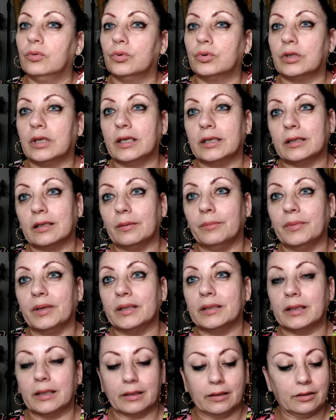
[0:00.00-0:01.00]
ustedes
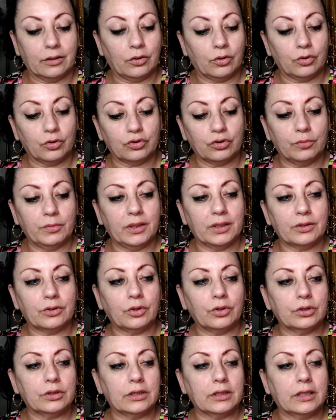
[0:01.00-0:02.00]
también tengan
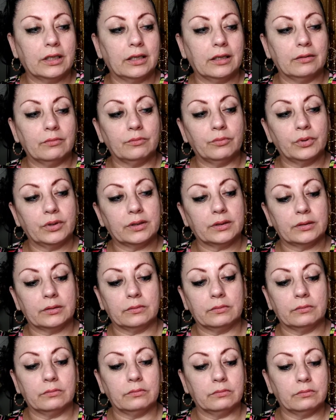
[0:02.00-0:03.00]
conocimiento y si quieren,
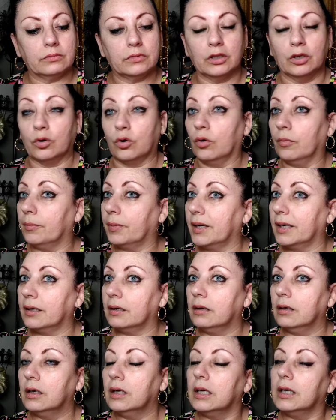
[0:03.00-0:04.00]
pues, lo
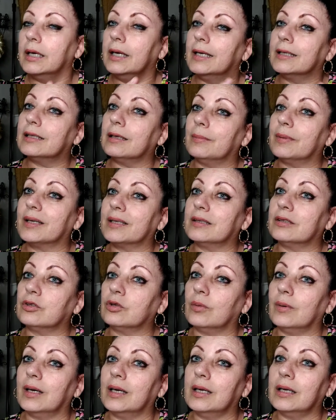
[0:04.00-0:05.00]
compren. Este
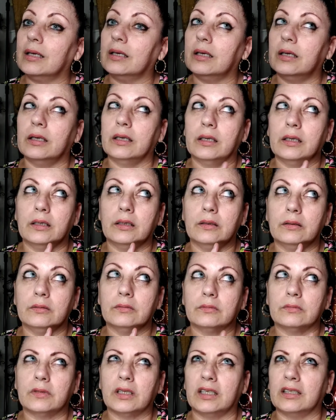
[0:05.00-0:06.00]
aparatito
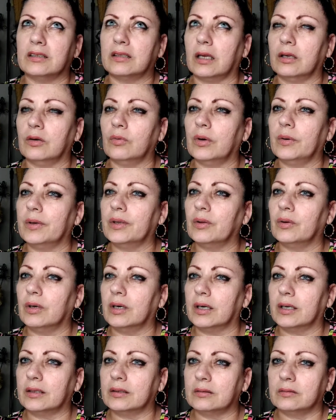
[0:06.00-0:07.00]
vale 39 eh,
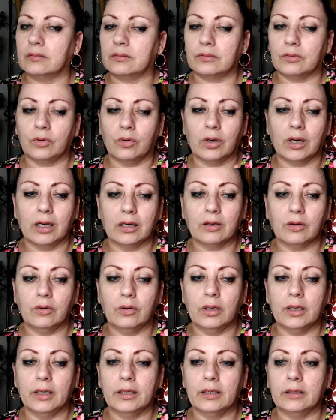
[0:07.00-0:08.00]
dólares con
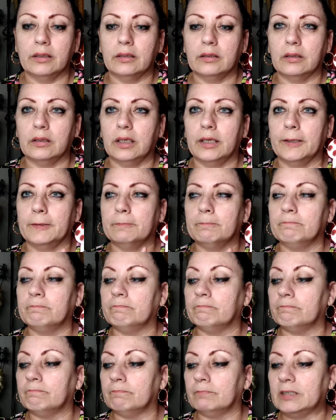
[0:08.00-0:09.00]
algo en,
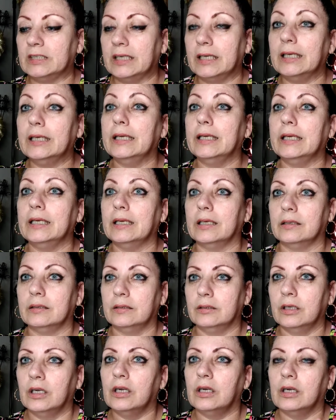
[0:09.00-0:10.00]
en, línea.
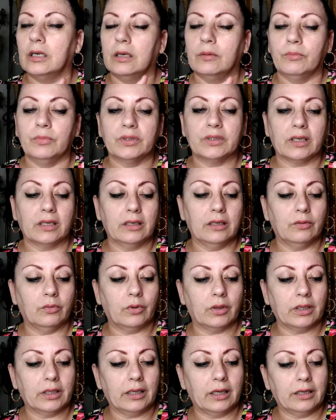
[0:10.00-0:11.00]
Pues ahí les
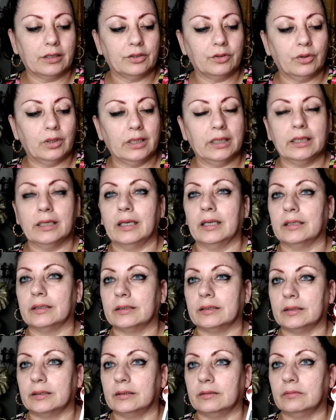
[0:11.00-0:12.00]
voy a dejar yo el
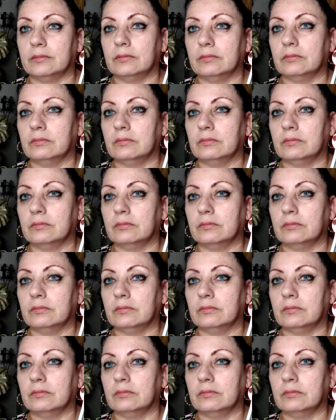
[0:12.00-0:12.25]
enlace.